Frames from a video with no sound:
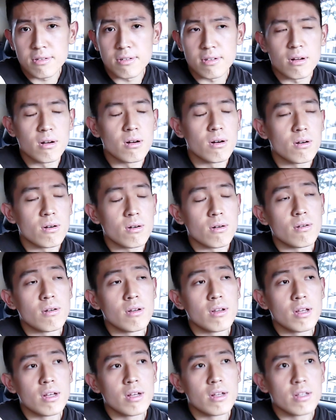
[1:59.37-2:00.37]
然后
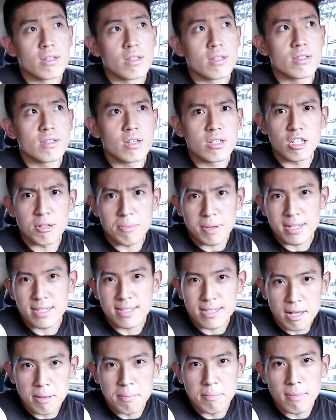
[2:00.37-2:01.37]
今天礼拜
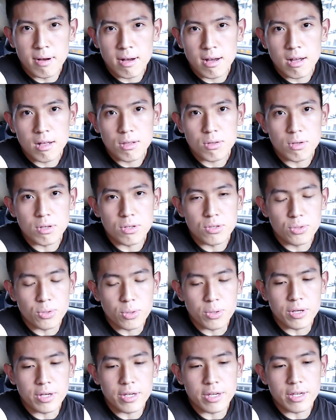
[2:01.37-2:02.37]
三嘛，对，
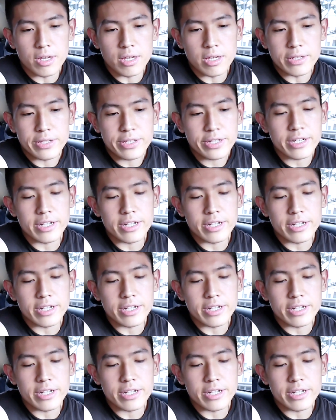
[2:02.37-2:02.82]
所以这